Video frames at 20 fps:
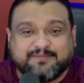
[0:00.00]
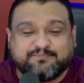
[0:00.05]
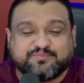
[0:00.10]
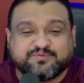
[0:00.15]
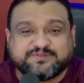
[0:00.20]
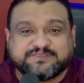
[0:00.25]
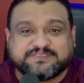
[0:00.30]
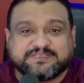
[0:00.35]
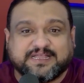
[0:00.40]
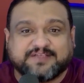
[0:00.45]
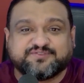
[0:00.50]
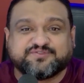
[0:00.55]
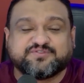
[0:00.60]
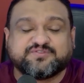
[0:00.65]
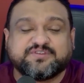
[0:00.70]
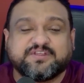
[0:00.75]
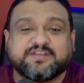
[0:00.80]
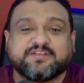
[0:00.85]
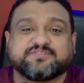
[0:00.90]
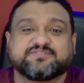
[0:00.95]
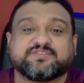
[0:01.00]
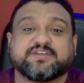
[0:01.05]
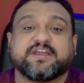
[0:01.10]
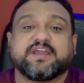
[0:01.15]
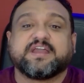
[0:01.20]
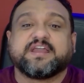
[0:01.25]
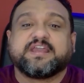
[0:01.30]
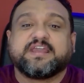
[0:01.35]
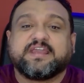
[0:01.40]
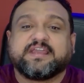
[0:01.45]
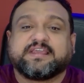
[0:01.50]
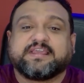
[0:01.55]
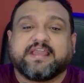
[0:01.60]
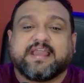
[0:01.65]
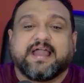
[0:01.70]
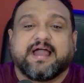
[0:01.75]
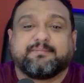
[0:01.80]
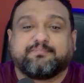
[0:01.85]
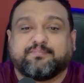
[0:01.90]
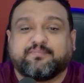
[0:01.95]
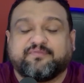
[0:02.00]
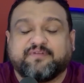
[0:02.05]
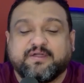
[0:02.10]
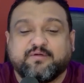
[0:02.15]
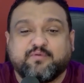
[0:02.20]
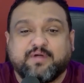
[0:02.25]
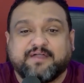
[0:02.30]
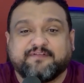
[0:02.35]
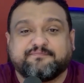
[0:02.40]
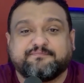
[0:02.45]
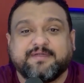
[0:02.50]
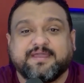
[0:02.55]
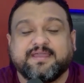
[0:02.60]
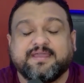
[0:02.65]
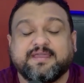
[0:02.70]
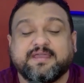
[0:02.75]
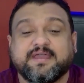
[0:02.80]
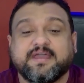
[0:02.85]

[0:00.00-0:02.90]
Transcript: para os Estados Unidos, e que a, o FBI